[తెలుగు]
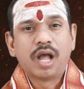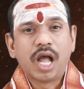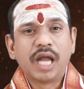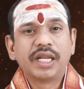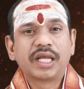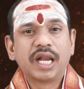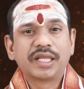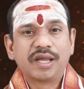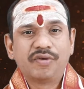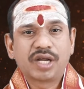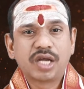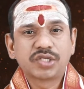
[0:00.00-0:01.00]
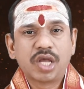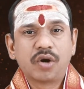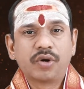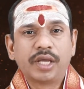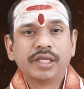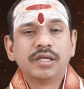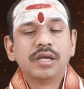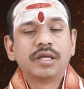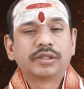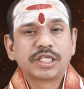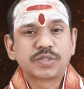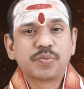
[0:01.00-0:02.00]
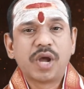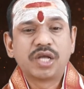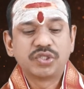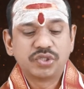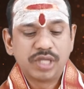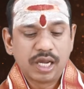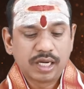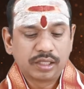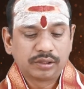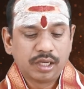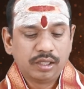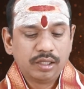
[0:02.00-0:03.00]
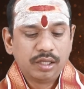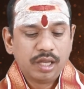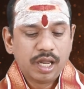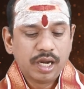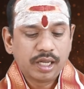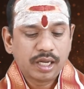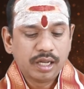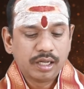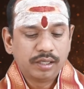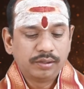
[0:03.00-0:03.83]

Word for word: హాని కలిగే అవకాశాలున్నాయి తస్మా జాగ్రత్త అలాగా